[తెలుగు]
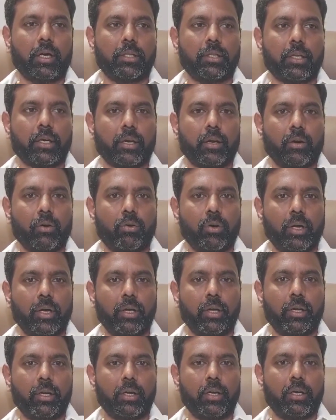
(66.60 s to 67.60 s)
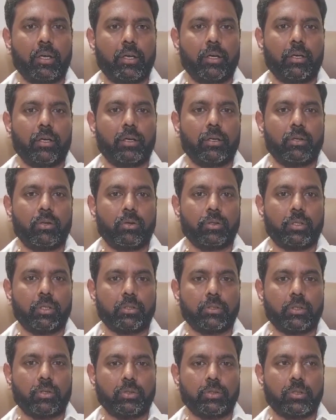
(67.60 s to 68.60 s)
అందరికీ కూడా నూతన
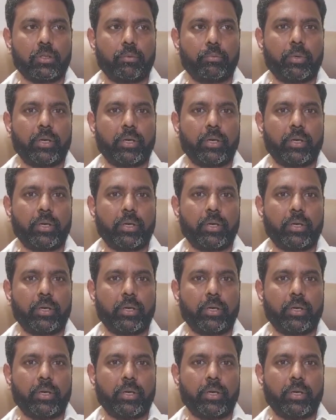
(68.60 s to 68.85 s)
సంవత్సరం